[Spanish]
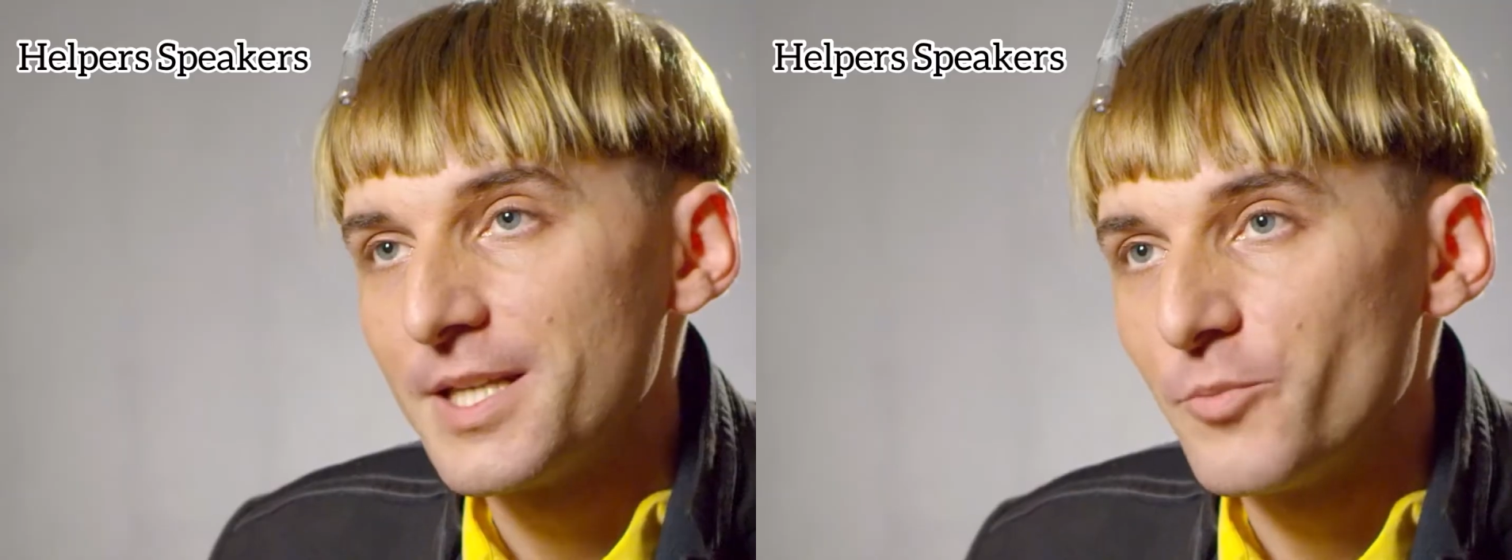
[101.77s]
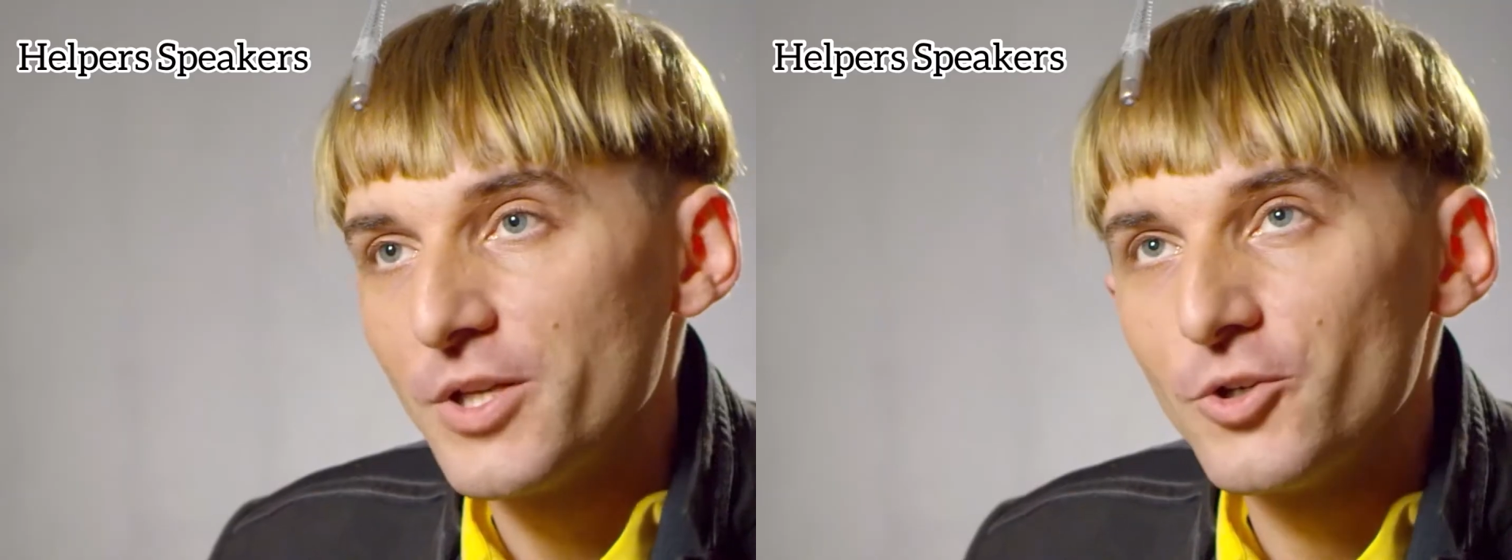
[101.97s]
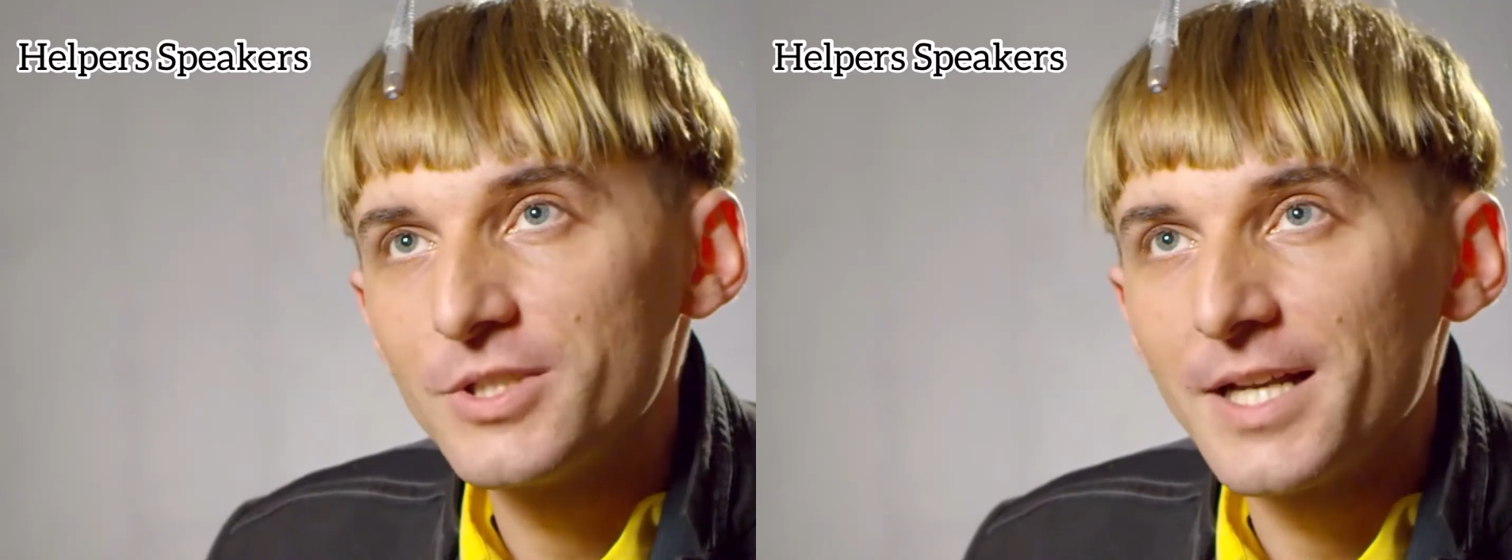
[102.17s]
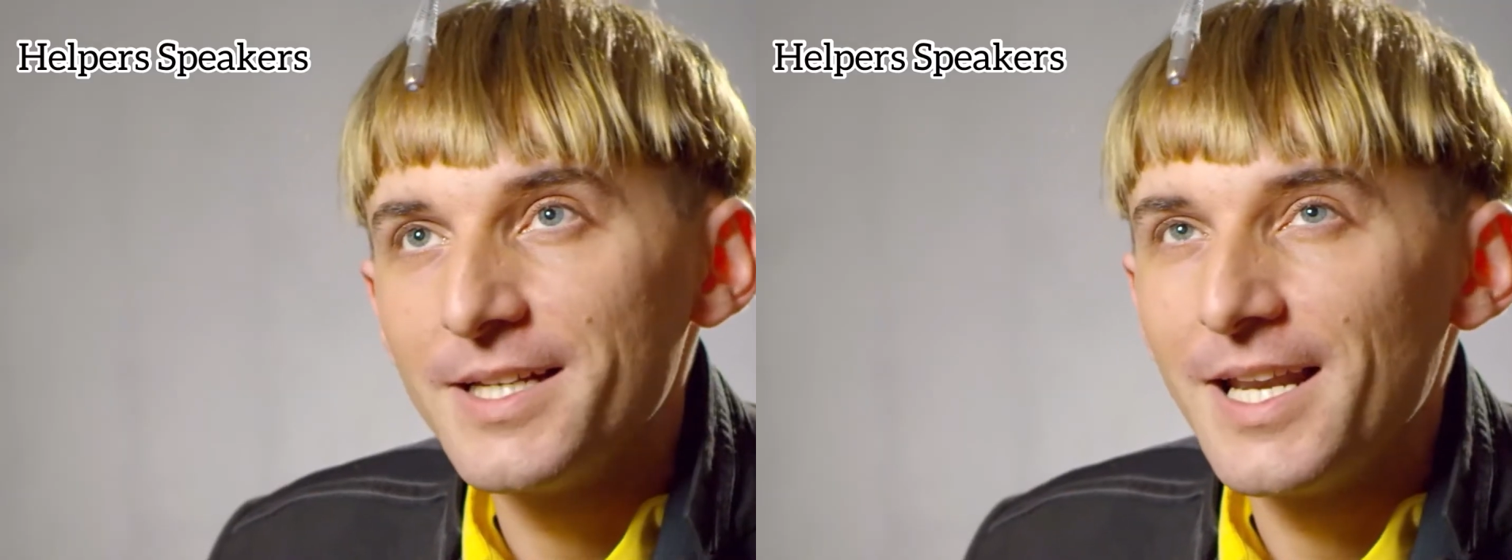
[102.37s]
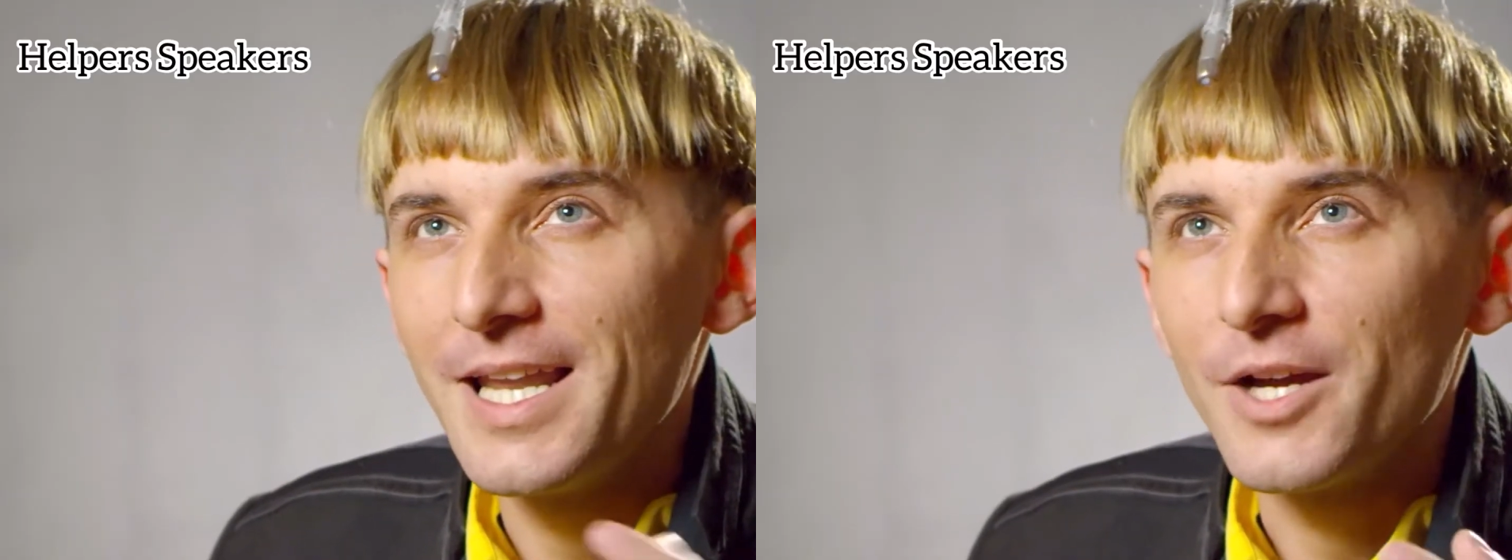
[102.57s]
Se puede notar
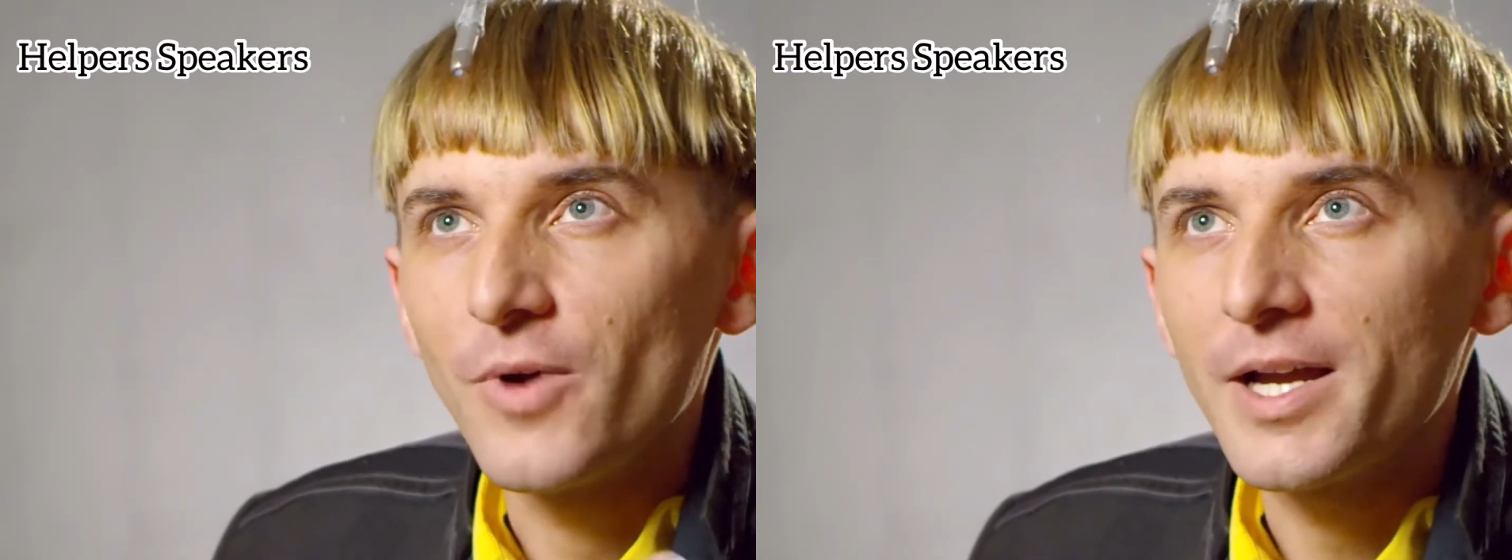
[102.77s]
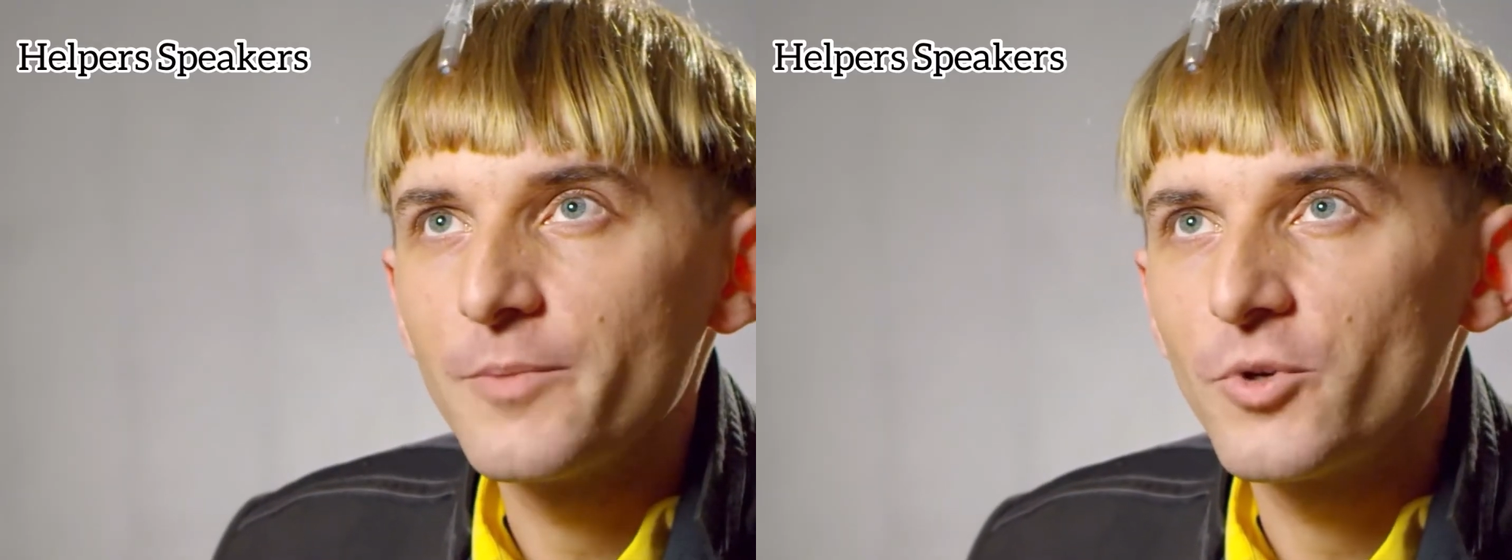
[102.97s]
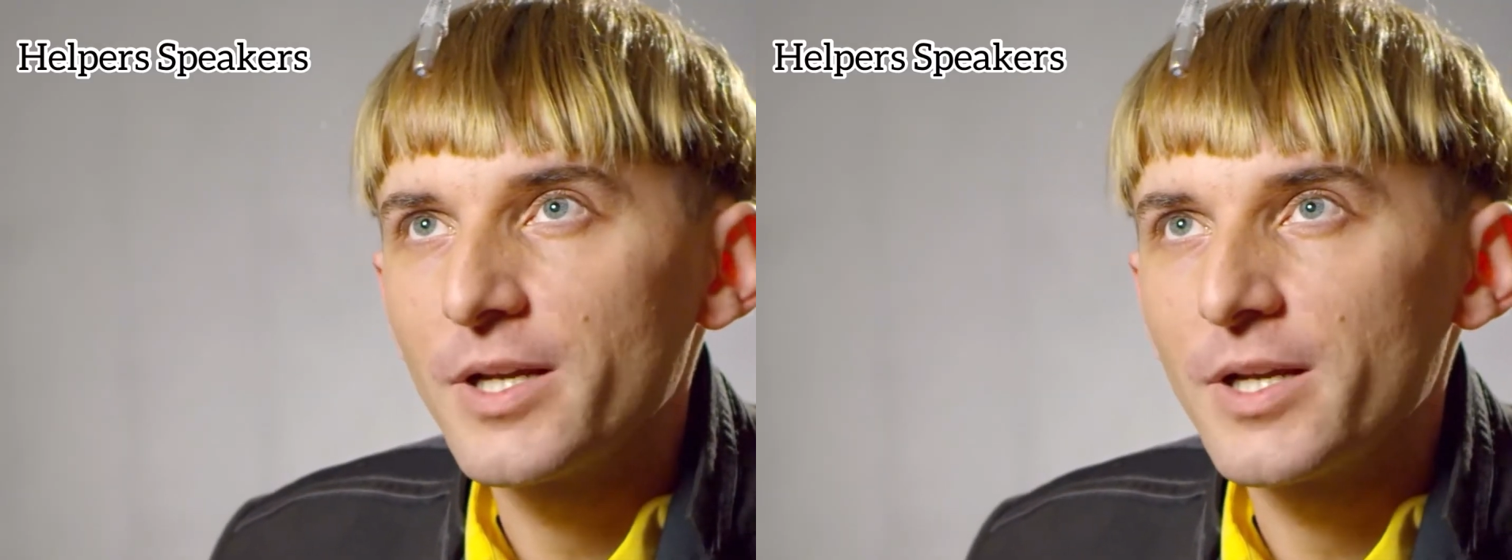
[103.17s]
en el lenguaje,